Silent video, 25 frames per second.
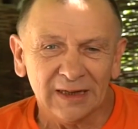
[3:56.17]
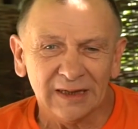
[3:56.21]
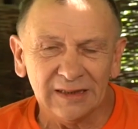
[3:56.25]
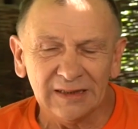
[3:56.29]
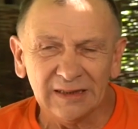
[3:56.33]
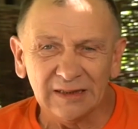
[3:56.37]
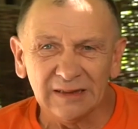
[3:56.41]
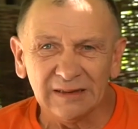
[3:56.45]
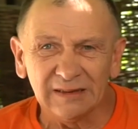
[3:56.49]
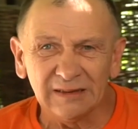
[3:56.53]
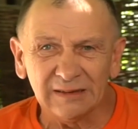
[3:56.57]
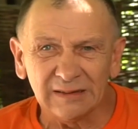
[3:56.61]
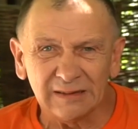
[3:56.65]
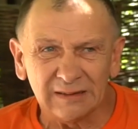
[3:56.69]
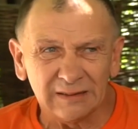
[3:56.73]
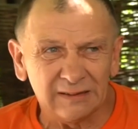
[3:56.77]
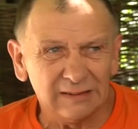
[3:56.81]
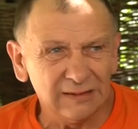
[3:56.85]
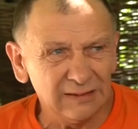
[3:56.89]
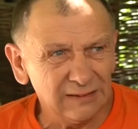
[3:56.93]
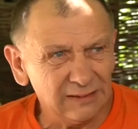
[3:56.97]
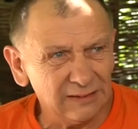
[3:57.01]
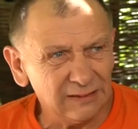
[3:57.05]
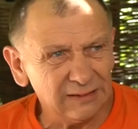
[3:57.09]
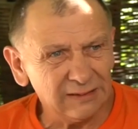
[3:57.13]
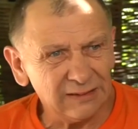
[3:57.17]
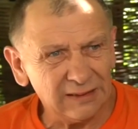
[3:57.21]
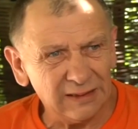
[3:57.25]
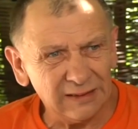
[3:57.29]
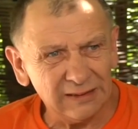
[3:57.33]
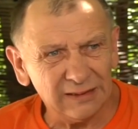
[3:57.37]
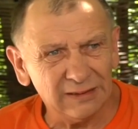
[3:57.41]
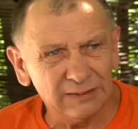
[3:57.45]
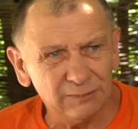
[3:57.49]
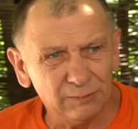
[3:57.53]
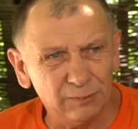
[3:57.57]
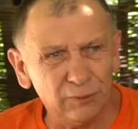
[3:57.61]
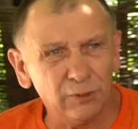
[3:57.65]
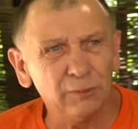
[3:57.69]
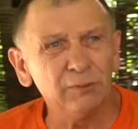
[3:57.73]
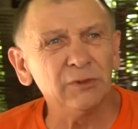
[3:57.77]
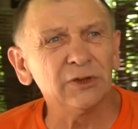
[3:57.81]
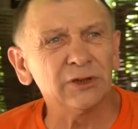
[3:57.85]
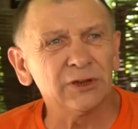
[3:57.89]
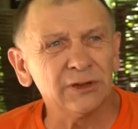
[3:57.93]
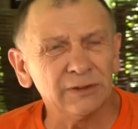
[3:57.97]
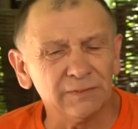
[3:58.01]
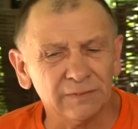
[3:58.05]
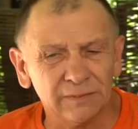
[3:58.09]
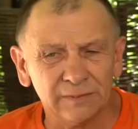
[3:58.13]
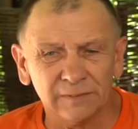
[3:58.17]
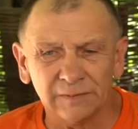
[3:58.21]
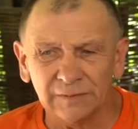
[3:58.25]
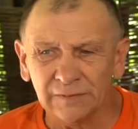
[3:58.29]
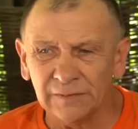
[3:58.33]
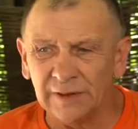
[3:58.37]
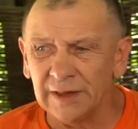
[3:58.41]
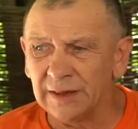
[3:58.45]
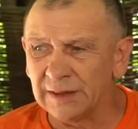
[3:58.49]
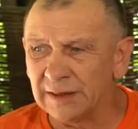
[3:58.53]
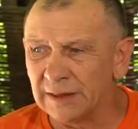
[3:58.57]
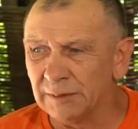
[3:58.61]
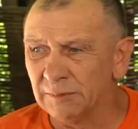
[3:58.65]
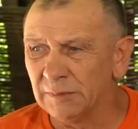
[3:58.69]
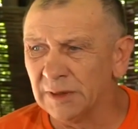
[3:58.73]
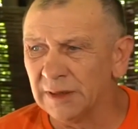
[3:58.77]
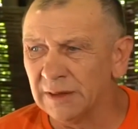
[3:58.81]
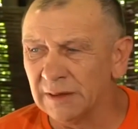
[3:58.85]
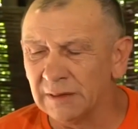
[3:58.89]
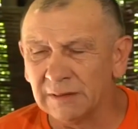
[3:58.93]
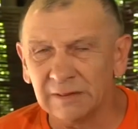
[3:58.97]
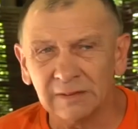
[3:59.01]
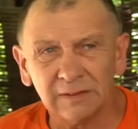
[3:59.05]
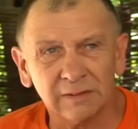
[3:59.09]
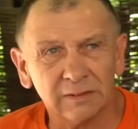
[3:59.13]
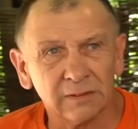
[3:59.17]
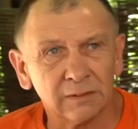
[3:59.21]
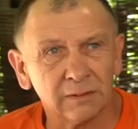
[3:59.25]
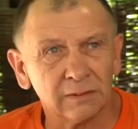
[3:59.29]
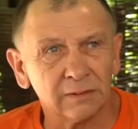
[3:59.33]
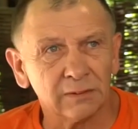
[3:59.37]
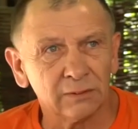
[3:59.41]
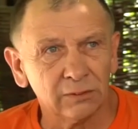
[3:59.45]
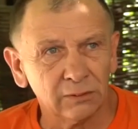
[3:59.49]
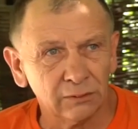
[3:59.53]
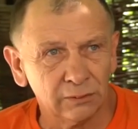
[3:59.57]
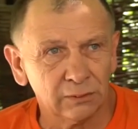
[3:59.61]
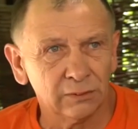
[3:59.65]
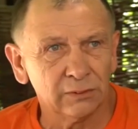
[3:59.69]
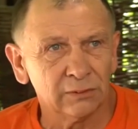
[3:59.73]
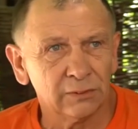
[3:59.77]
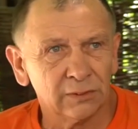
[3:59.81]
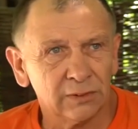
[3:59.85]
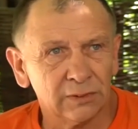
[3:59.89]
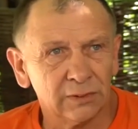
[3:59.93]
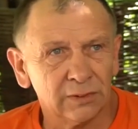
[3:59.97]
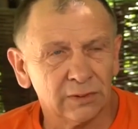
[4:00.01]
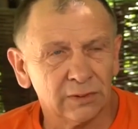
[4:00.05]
Один говорит, а ты помнишь, Валька моя, ну,